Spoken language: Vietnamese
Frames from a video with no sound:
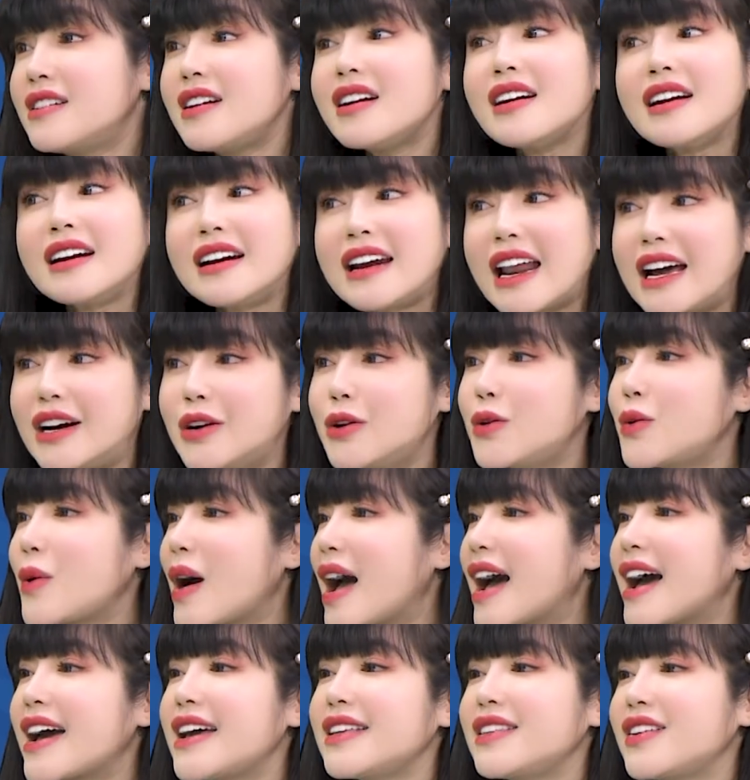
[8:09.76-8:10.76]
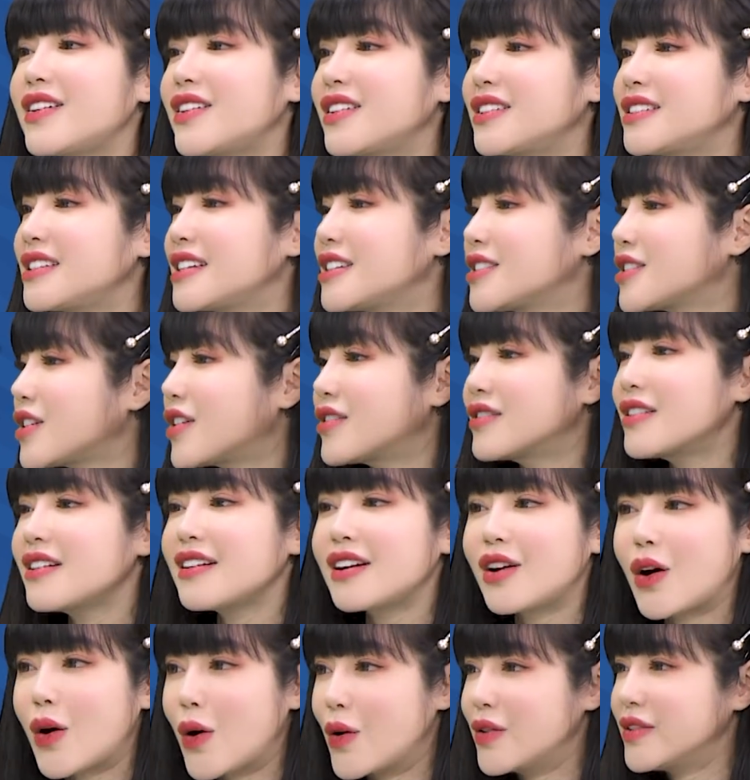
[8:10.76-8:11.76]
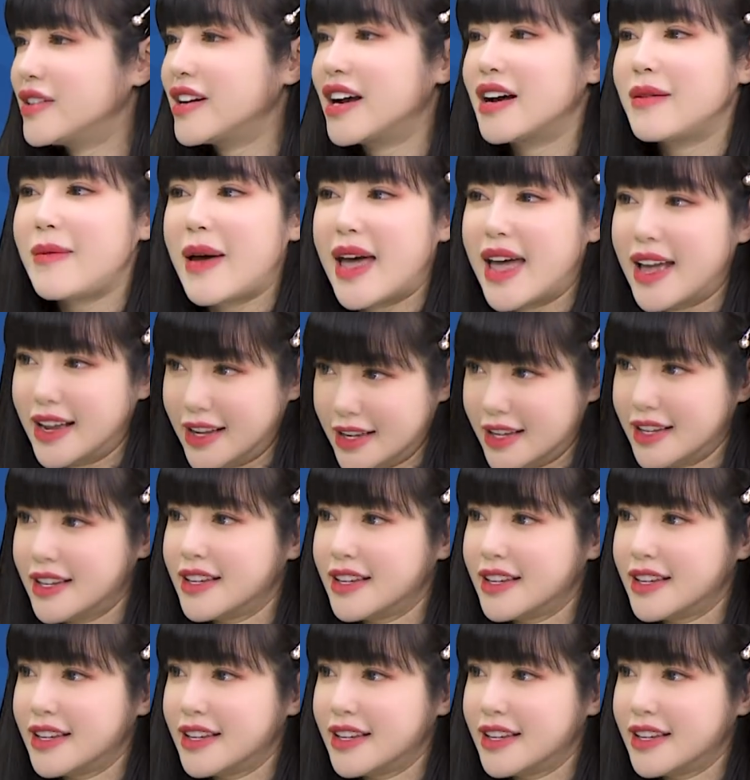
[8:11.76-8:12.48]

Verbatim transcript: rất là ưu ái cho Jsol, rất là hỗ trợ bạn.